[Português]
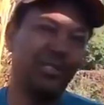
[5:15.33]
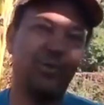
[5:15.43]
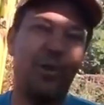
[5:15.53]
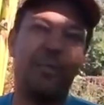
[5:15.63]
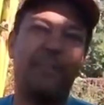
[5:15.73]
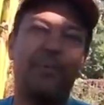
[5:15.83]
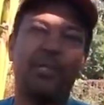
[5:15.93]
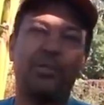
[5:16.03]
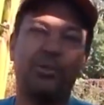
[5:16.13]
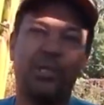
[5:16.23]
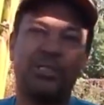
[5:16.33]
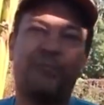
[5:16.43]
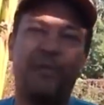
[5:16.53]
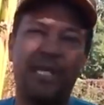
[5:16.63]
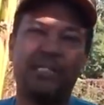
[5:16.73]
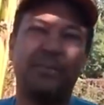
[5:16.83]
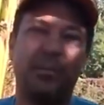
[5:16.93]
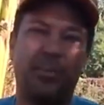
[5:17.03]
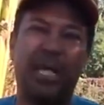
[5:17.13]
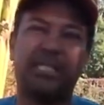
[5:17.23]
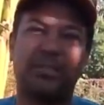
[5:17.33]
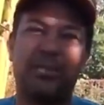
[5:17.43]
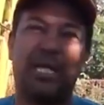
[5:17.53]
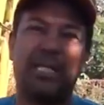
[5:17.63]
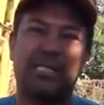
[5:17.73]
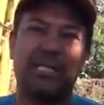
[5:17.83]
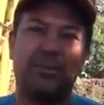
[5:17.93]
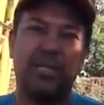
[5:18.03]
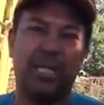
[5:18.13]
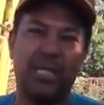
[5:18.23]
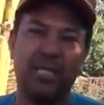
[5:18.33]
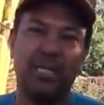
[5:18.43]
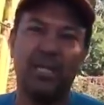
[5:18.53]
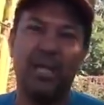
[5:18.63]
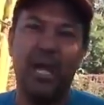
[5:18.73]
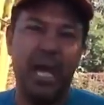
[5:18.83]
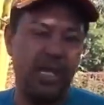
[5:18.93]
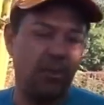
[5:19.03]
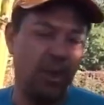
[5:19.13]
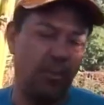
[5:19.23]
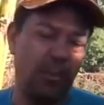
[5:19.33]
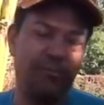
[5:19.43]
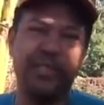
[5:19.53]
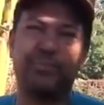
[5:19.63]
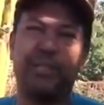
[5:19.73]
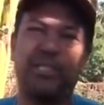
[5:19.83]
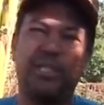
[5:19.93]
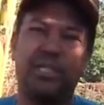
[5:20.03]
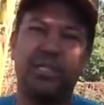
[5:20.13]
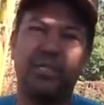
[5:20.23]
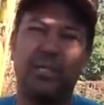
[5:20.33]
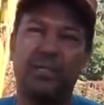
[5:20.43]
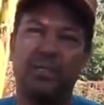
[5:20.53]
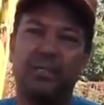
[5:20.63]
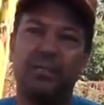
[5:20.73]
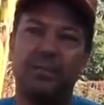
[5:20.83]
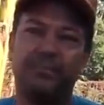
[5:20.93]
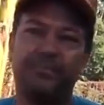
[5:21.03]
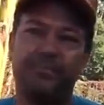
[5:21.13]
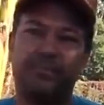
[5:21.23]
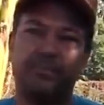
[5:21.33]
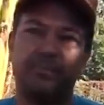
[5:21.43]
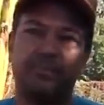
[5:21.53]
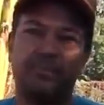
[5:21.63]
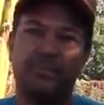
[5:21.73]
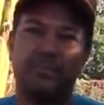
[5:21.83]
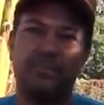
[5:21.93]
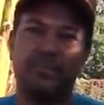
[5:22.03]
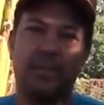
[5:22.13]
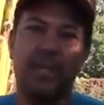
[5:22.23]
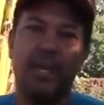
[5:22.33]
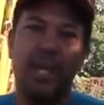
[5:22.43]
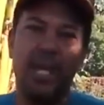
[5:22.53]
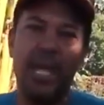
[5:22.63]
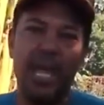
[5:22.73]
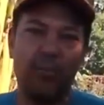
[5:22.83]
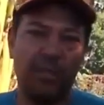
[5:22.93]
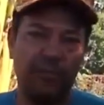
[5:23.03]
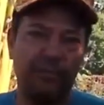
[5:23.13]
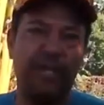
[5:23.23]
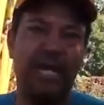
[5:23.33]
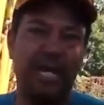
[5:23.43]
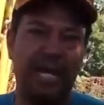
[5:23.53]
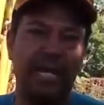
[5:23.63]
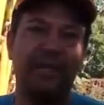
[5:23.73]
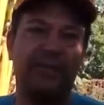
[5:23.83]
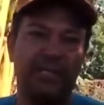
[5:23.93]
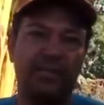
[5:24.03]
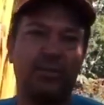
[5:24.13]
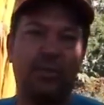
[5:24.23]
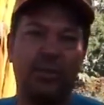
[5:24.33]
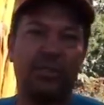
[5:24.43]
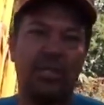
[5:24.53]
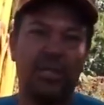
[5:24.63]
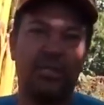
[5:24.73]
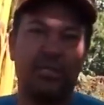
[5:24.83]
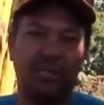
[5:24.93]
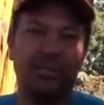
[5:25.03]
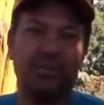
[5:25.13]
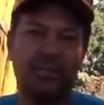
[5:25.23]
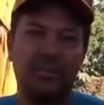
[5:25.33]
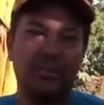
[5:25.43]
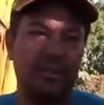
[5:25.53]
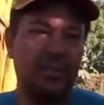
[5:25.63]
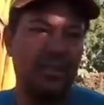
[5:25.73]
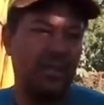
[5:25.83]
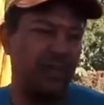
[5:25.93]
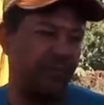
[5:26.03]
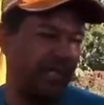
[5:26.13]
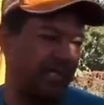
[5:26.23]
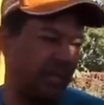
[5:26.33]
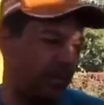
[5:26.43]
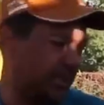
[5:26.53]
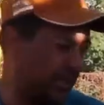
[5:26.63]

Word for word: gente compra pó de ossa, faz a manipulação da ração dele, uhum. aí ele come uma vez por dia. Esse aqui tá para cobrir as galinhas. Ele vai ser o É, quando virar a galinha, ele vai ser o dono do terreno. Uhum. Que vai ser com